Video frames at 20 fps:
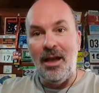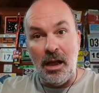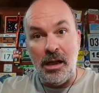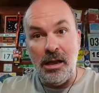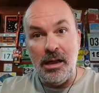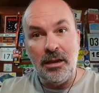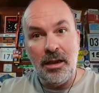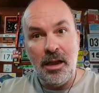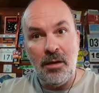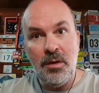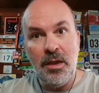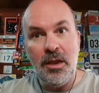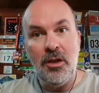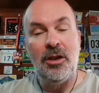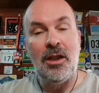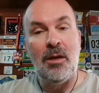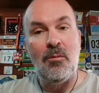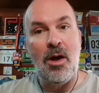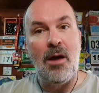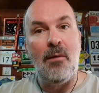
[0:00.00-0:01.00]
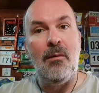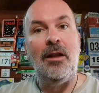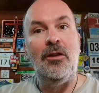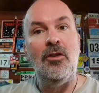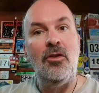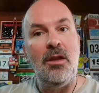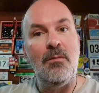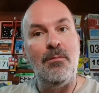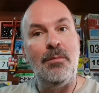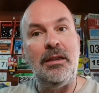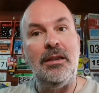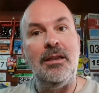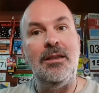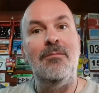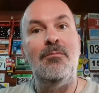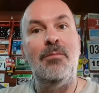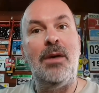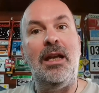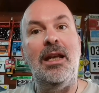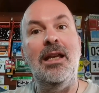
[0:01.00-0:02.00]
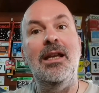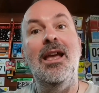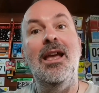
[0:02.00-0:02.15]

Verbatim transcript: En este vídeo estamos hablando de participar en